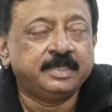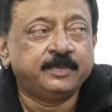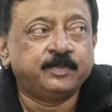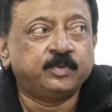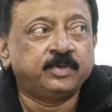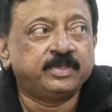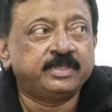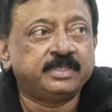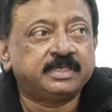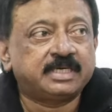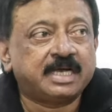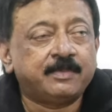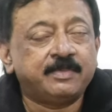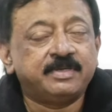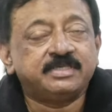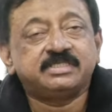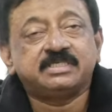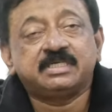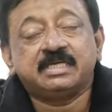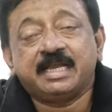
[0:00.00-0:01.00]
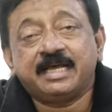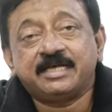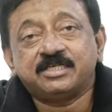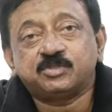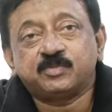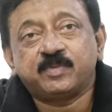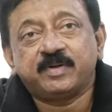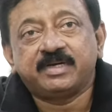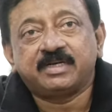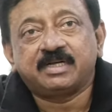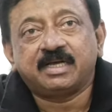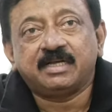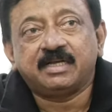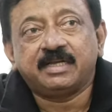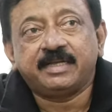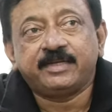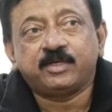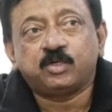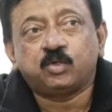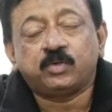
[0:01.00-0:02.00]
ఇప్పుడు ఇది కమర్షియల్ ఆస్పెక్ట్
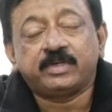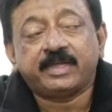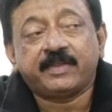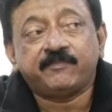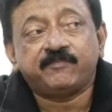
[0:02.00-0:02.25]
కన్నా ఎక్కువ